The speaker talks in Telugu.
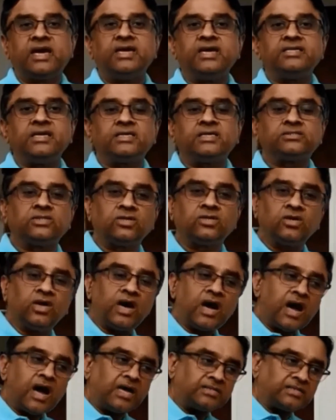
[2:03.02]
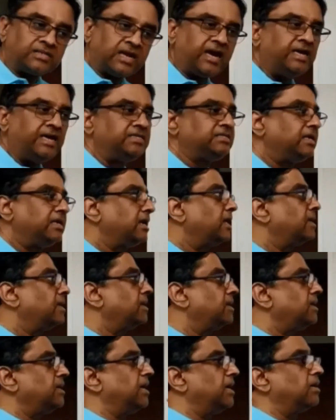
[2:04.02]
సహాయం చేస్తాడో ఆ సహాయం
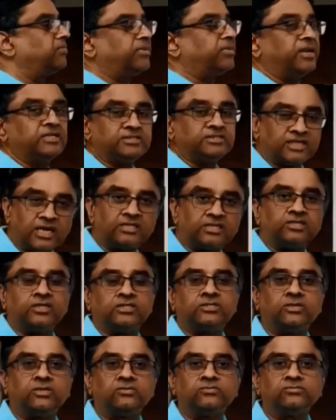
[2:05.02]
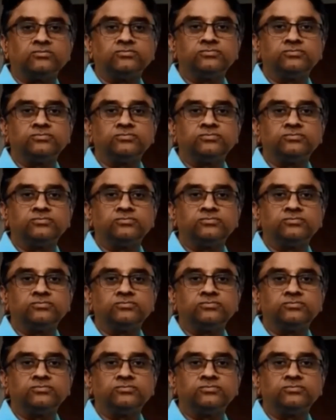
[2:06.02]
చేయడానికి ఈ హెల్ప్ లైన్ స్టార్ట్ చేశాం